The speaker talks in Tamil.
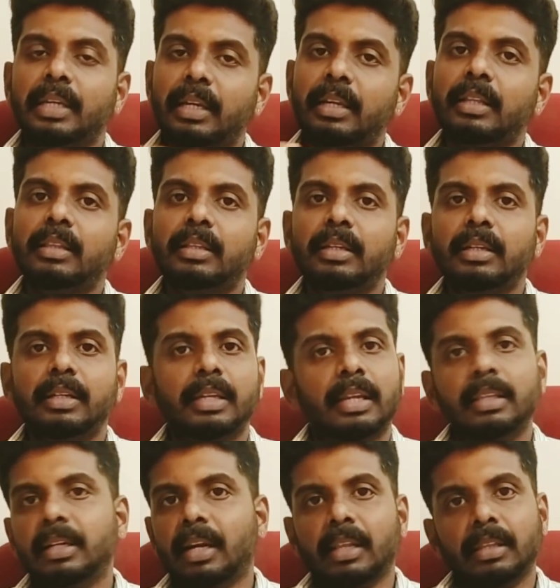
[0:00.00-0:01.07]
எரிந்து
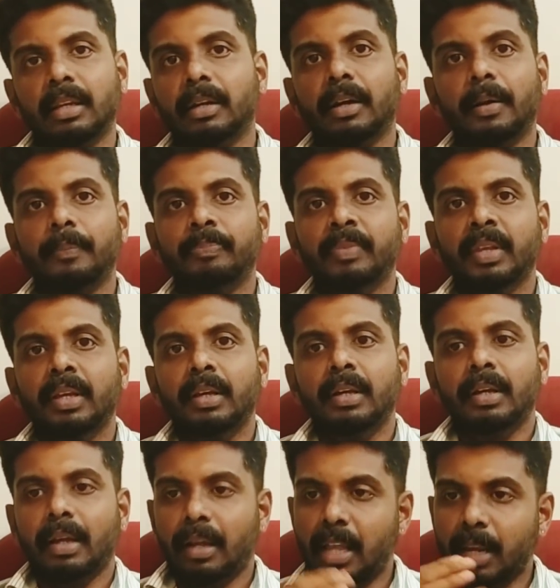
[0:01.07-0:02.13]
இறந்து கிடந்திருக்கா
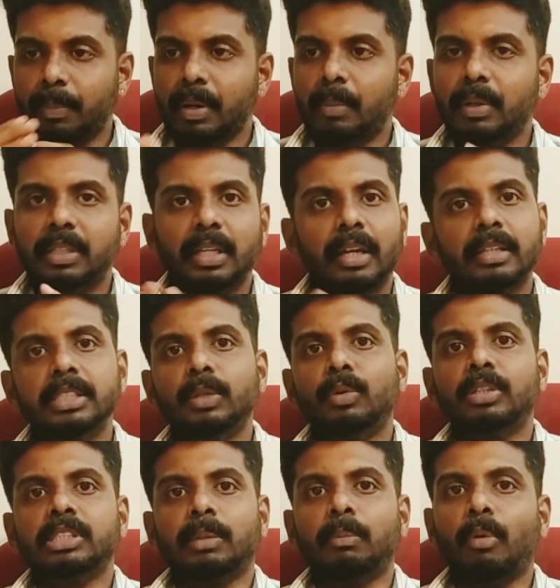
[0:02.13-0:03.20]
எல்லாருக்குமே நமக்கு தெரிஞ்ச
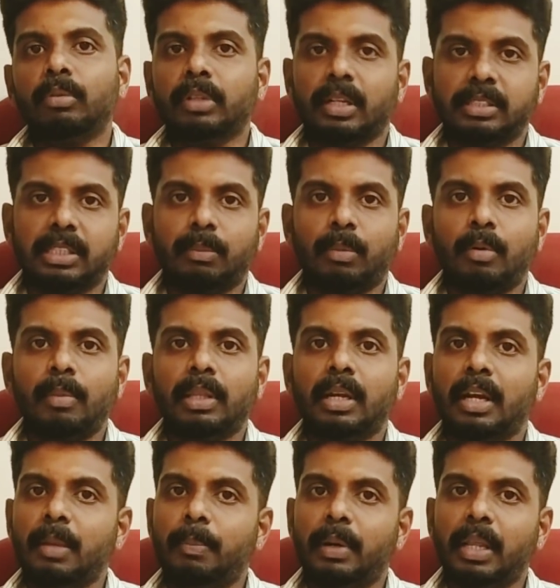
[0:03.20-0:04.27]
ஒரு சம்பவம் தான் சம்பவம்
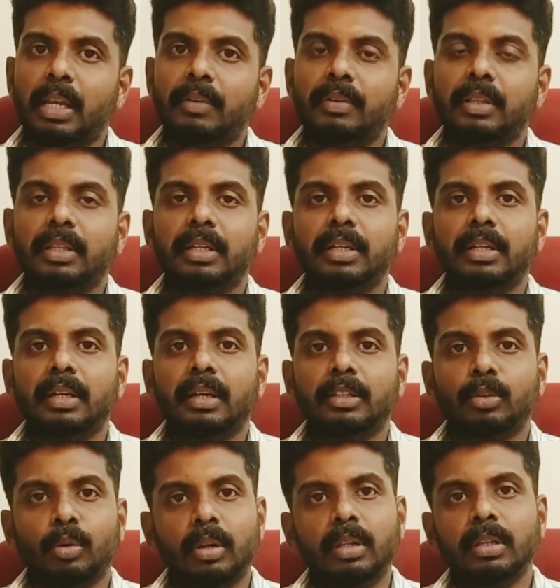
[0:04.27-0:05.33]
அதன் அடிப்படையில வந்து
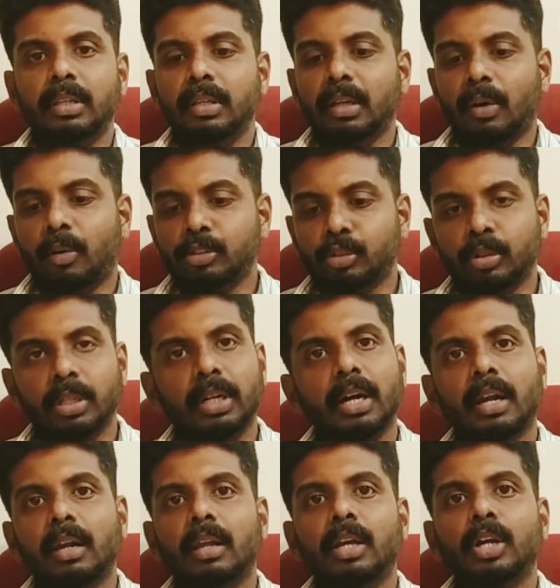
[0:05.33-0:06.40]
தொடர்ந்து அவங்க
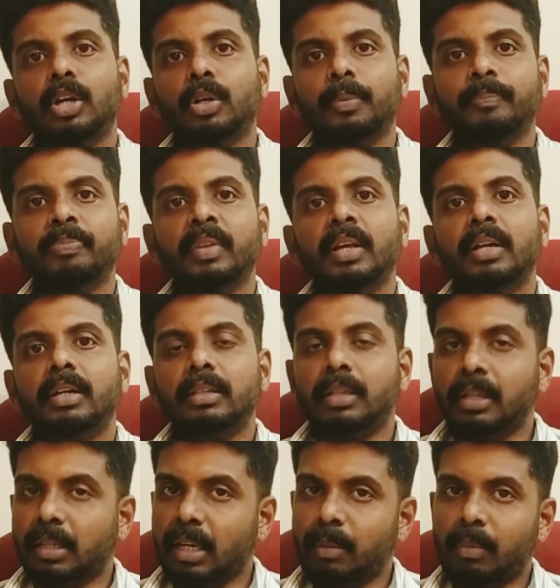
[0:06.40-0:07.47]
சொந்தக்காரங்களா இருக்கட்டும்
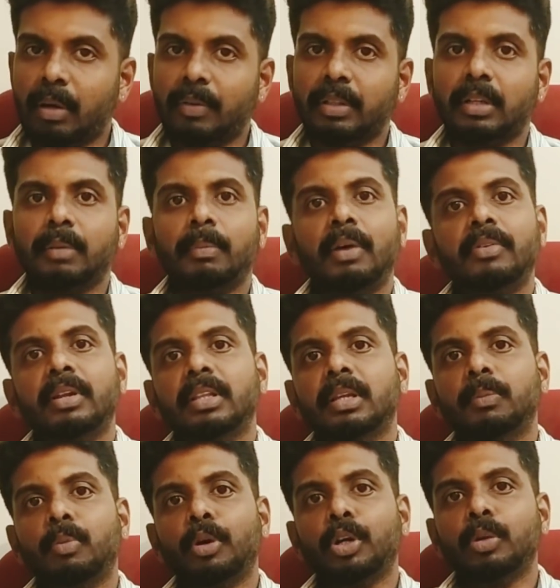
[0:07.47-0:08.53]
திண்டுக்கல் மாவட்ட
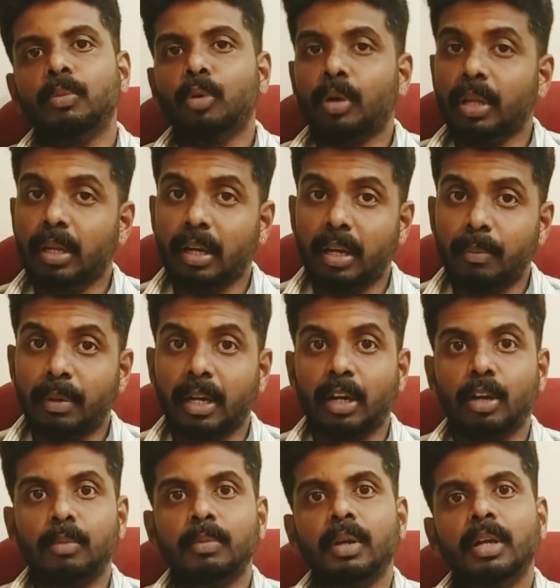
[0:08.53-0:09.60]
மாவட்டத்தில் போயிட்டும் கொடைக்கானல்
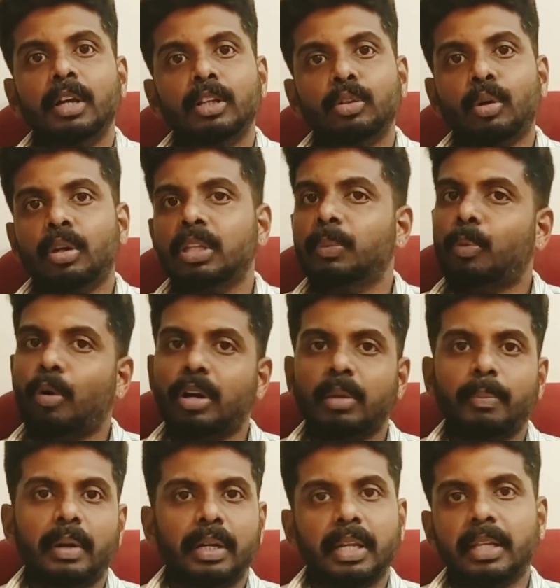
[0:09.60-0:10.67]
மக்களும் தொடர்ந்து
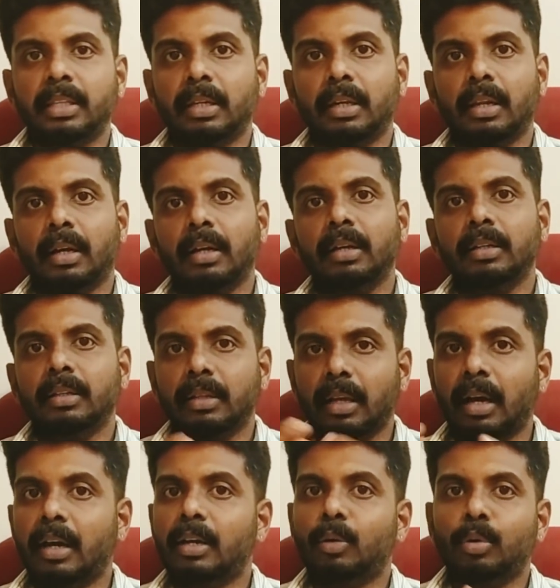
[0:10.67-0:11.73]
போராட்டம் பண்ணிட்டே இருந்திருக்காங்க
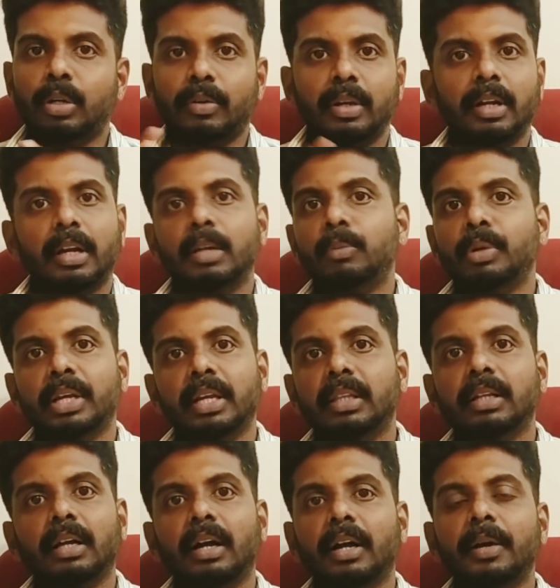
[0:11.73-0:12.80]
யார் குற்றவாளி
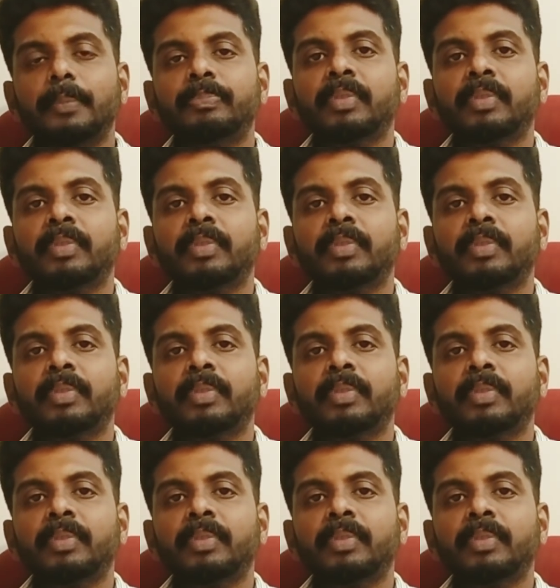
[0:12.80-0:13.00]
கண்டுபிடிக்கிறதுக்காக